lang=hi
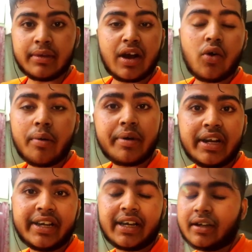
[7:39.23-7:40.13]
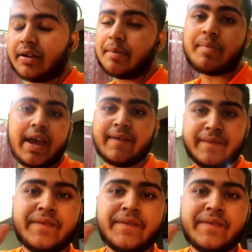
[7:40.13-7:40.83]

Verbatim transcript: खाऊंगा पनीर टिक्का बाय